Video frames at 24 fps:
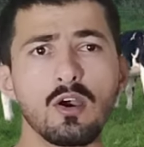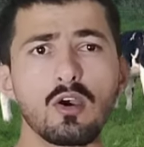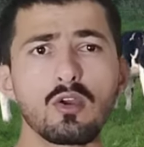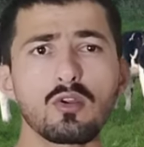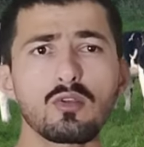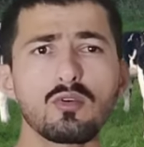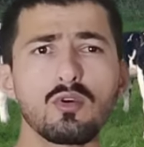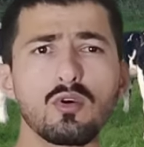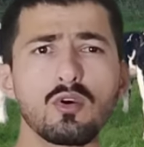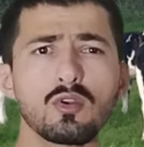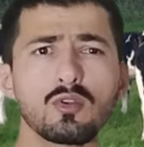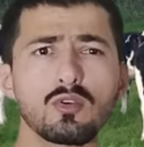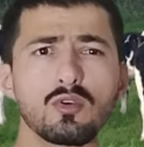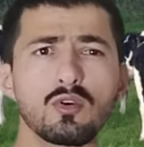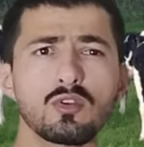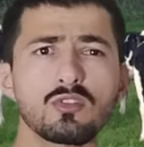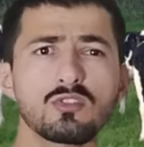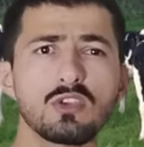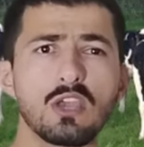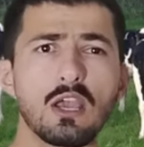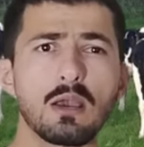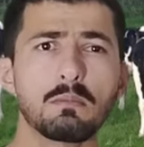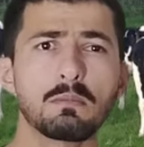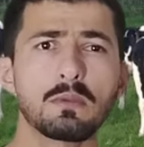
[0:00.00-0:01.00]
और कौन कौन
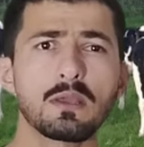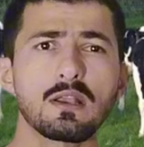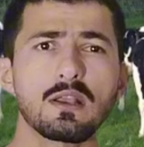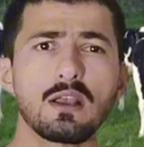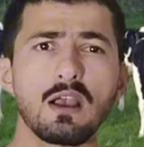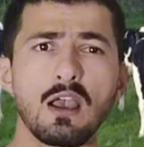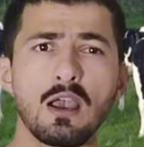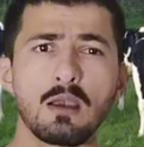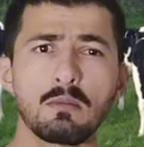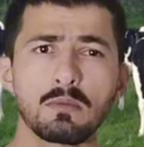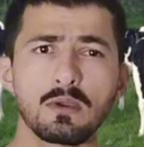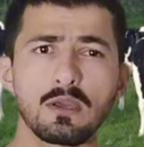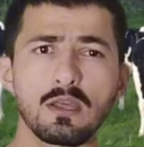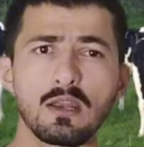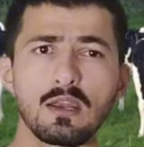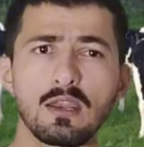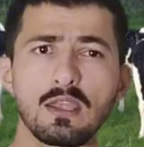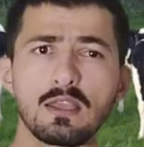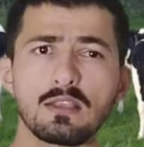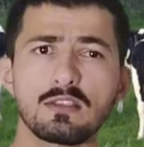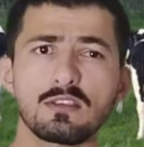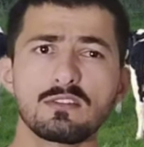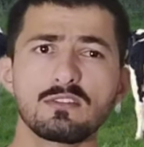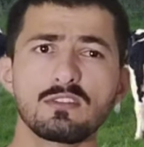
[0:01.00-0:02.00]
से आपने काम
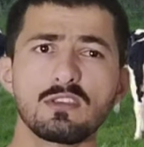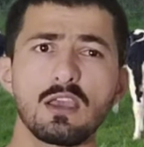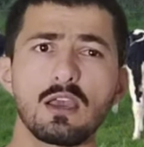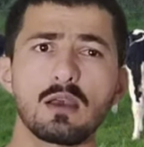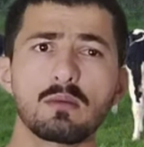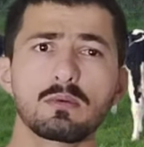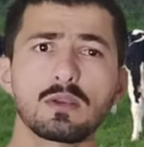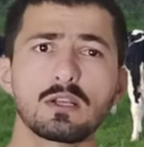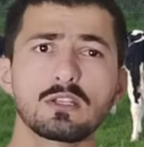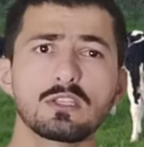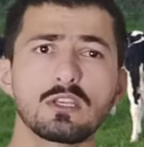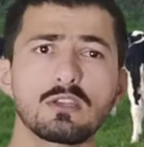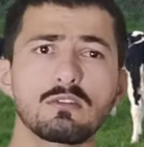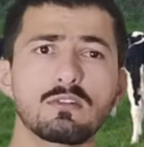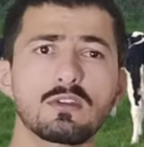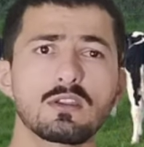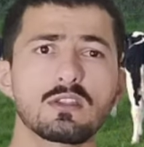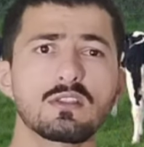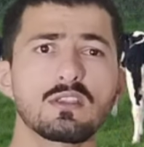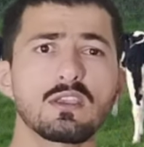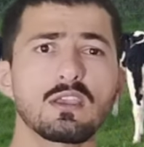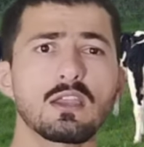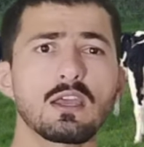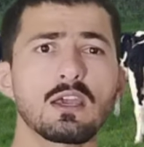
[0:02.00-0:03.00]
करने हैं जिससे आपका जानवर
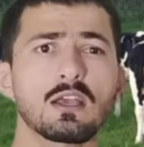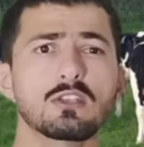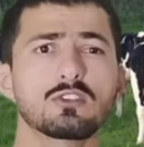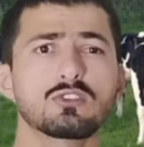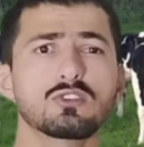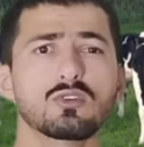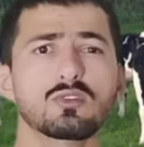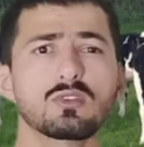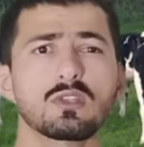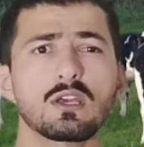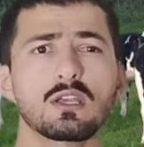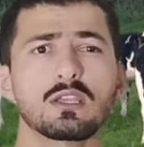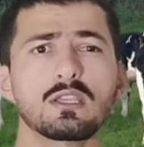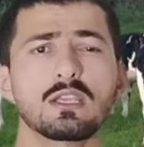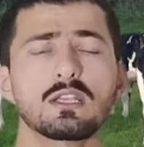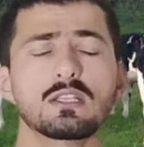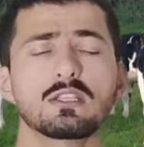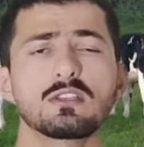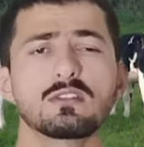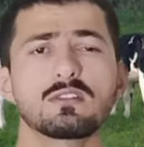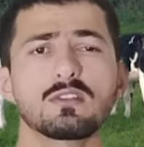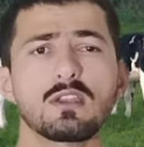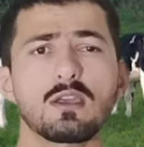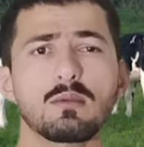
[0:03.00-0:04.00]
तेरह चौदह या
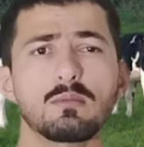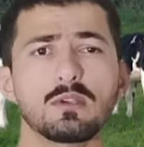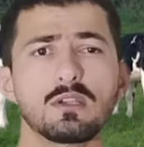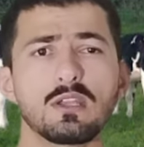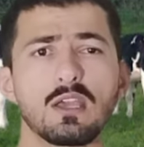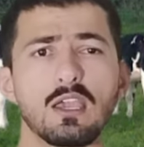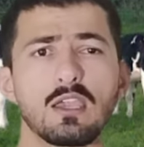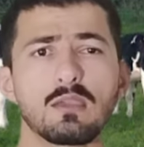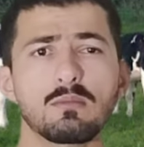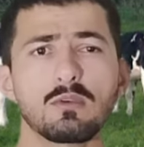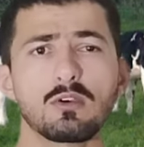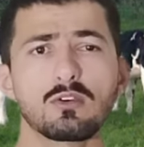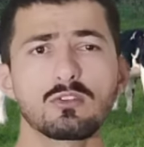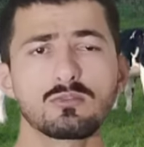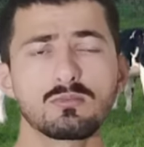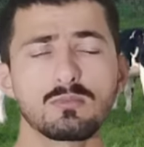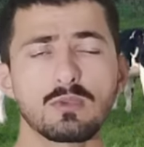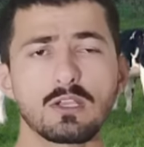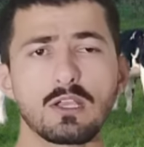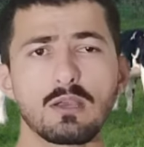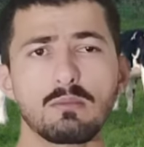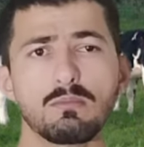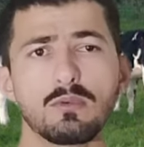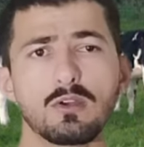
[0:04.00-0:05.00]
जितना भी टाइम है
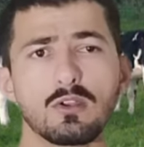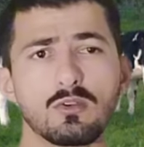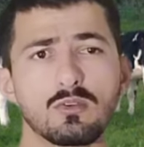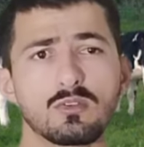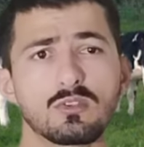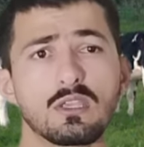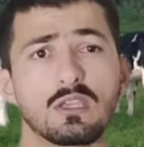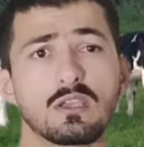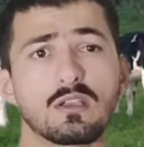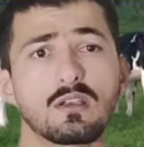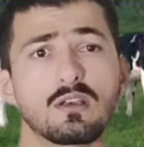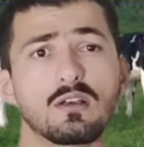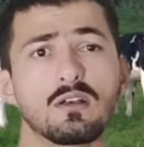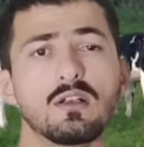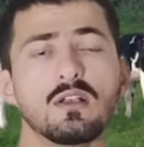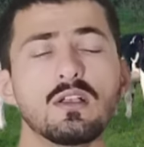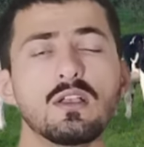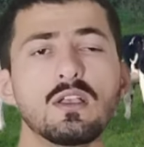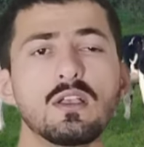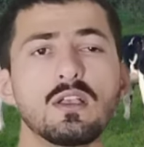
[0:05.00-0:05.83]
उसमें गबन हो जाएगा